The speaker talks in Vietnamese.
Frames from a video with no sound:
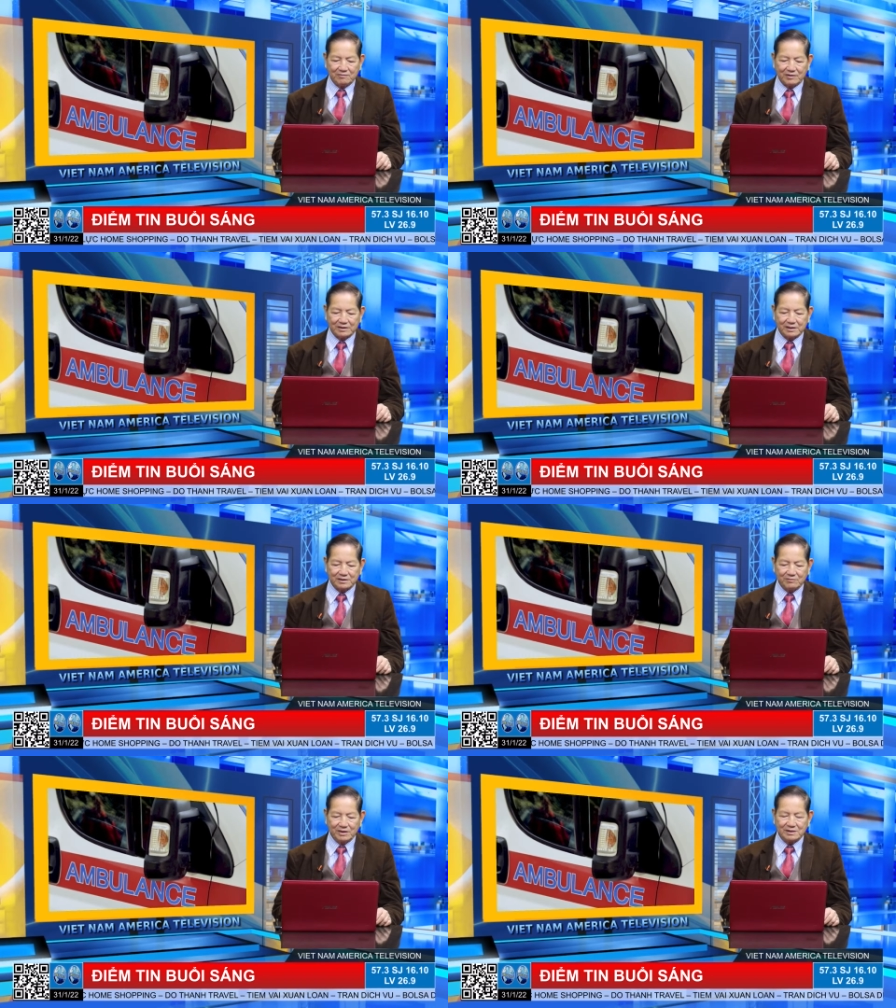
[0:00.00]
Và ta
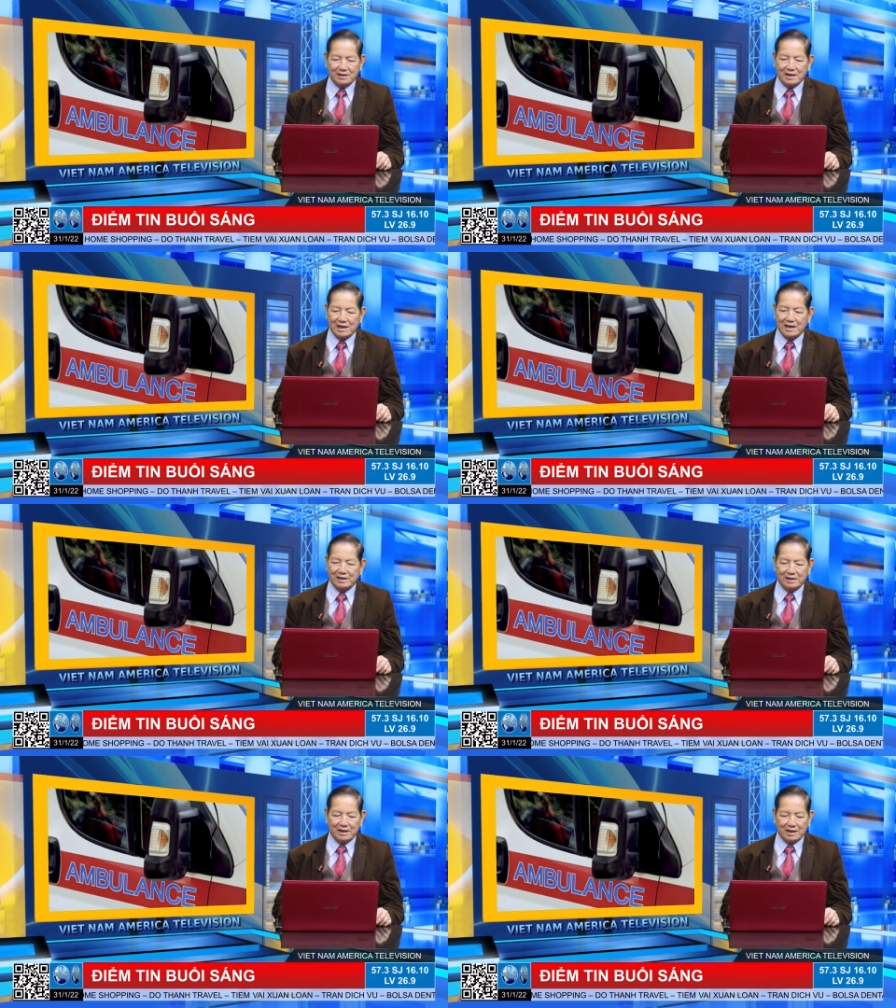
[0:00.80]
cho biết rằng
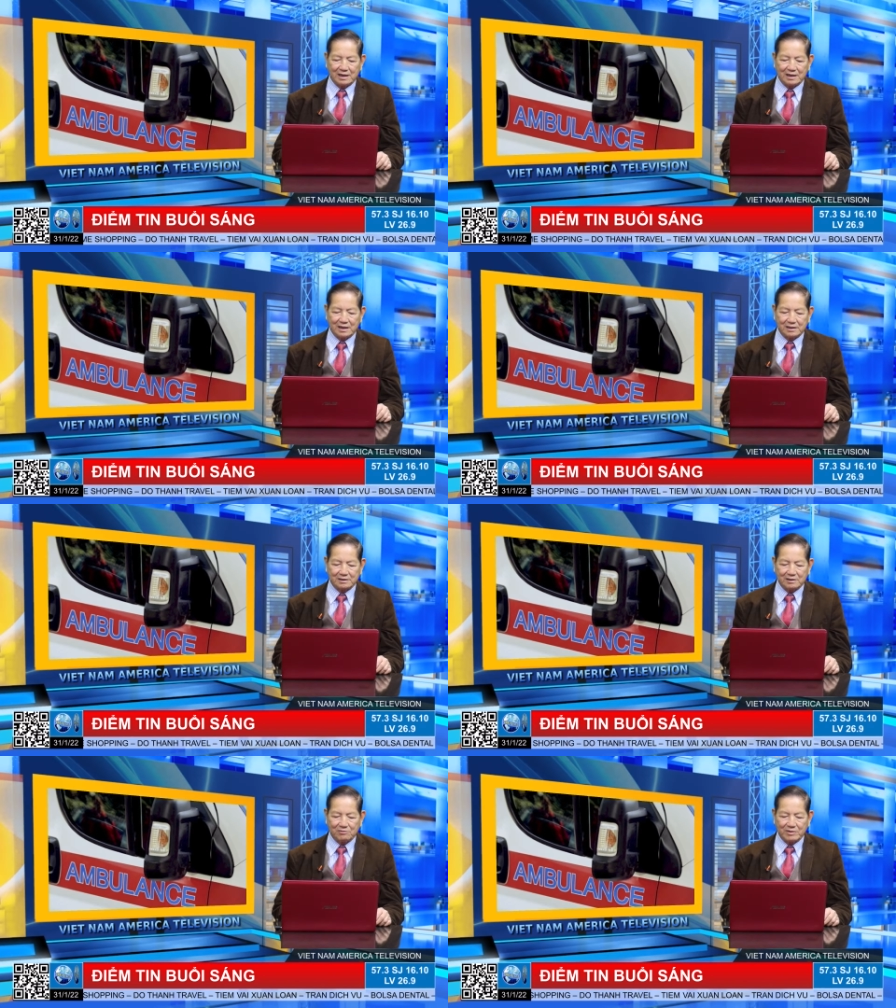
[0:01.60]
là
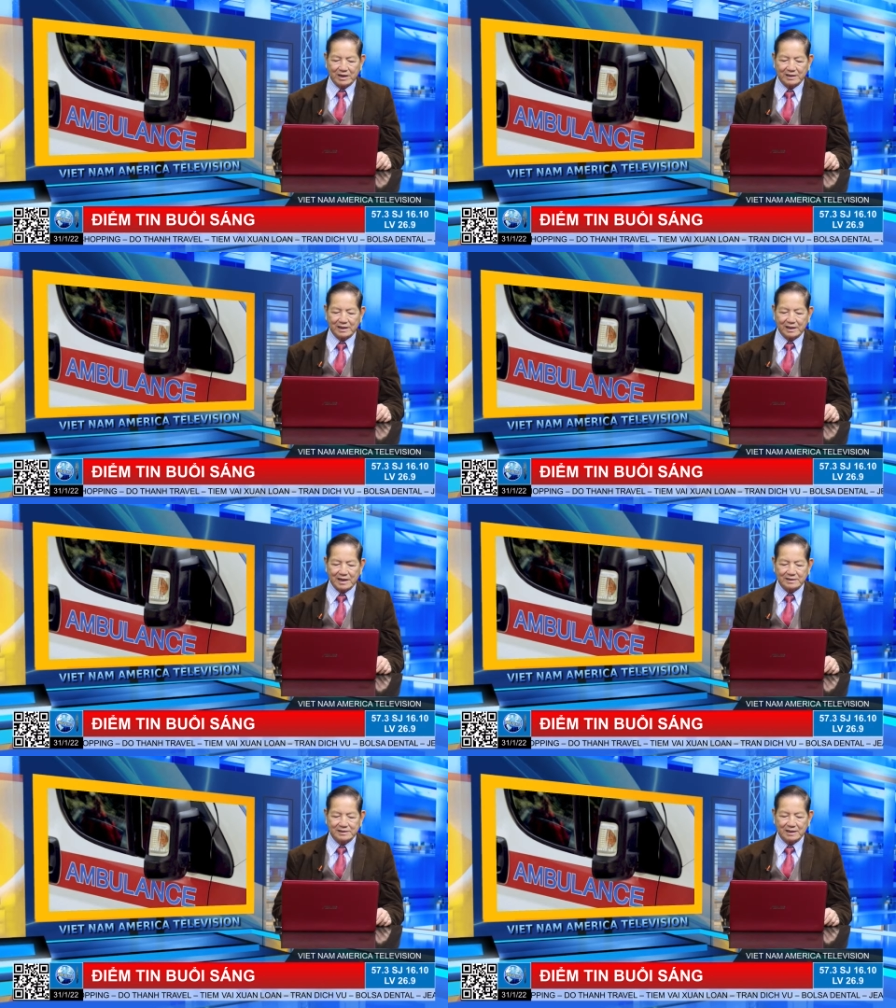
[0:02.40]
cậu bé này
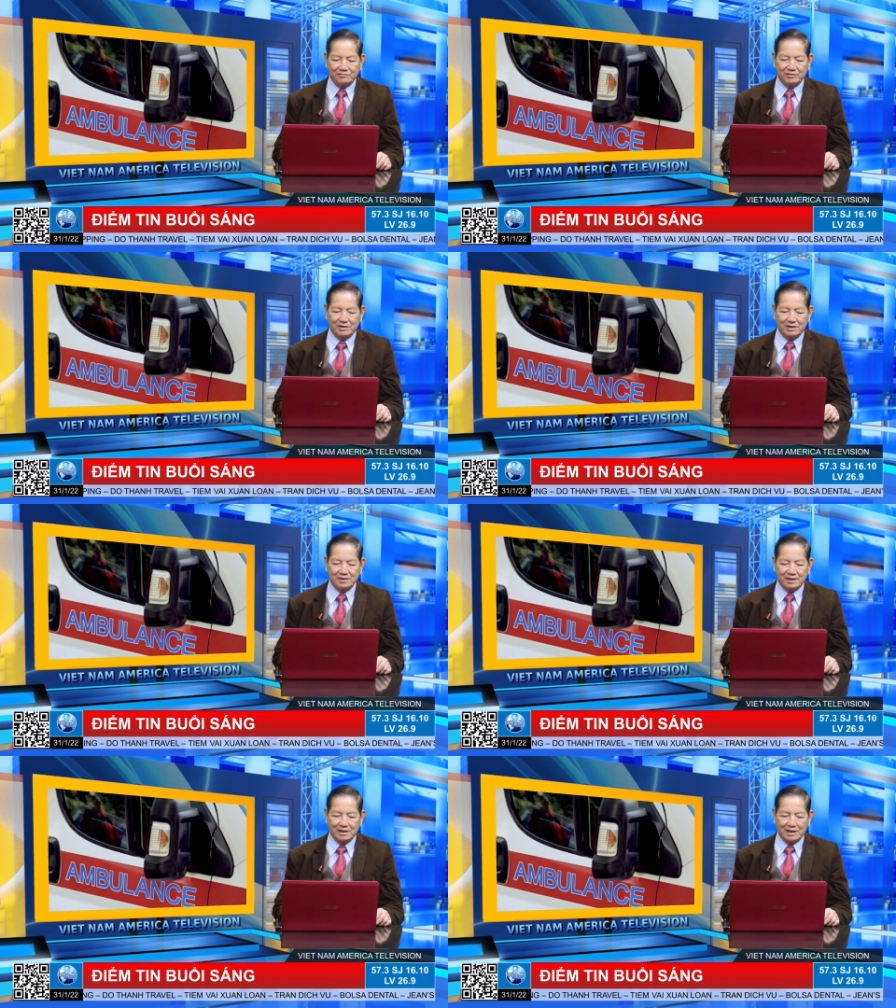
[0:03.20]
đã chết vì lý
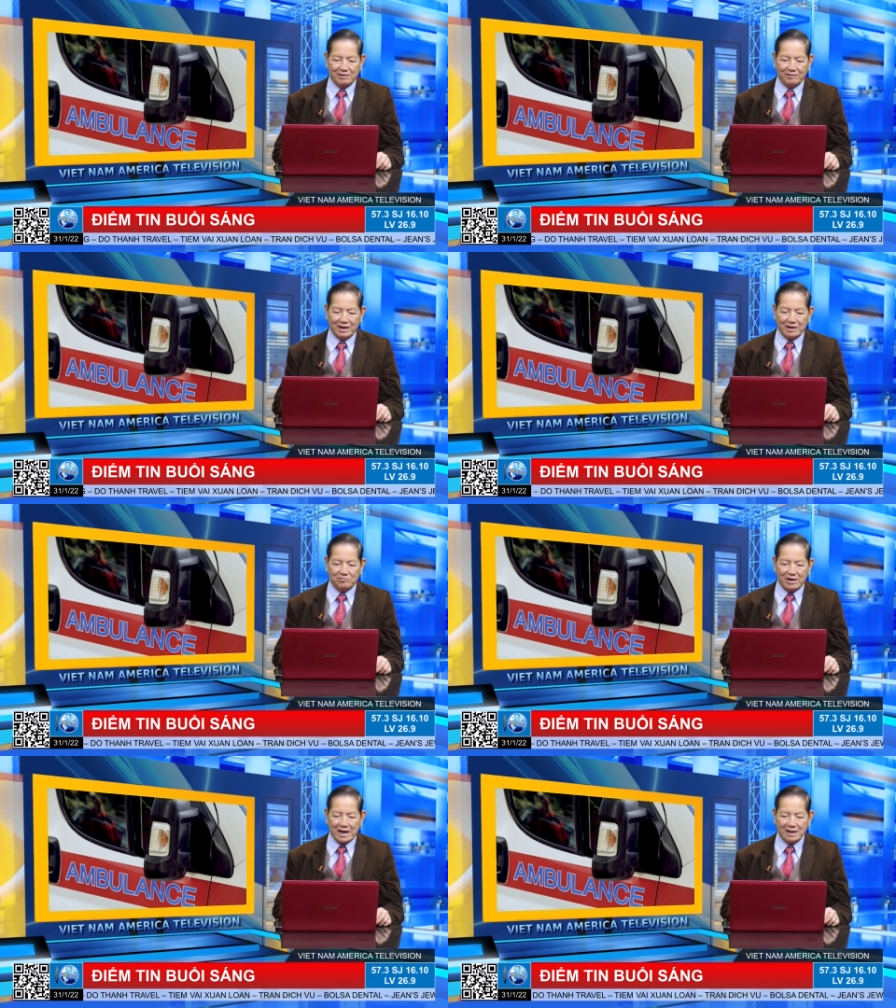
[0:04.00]
do là lạnh
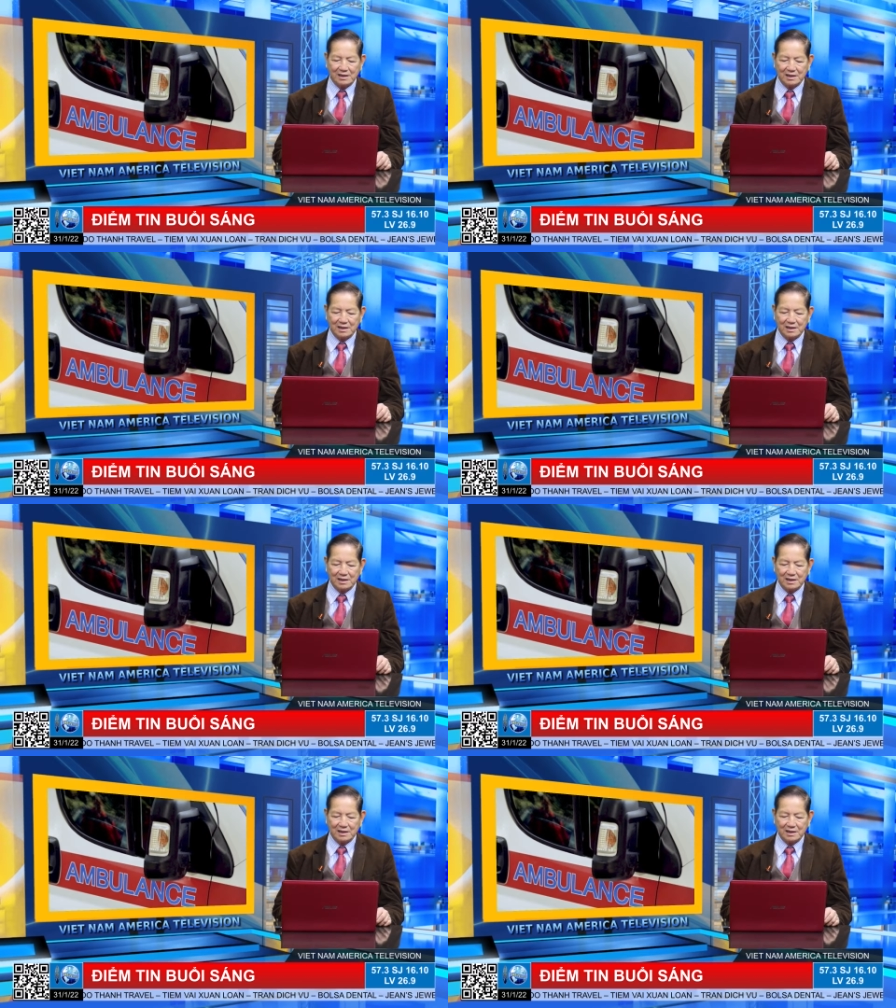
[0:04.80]
quá.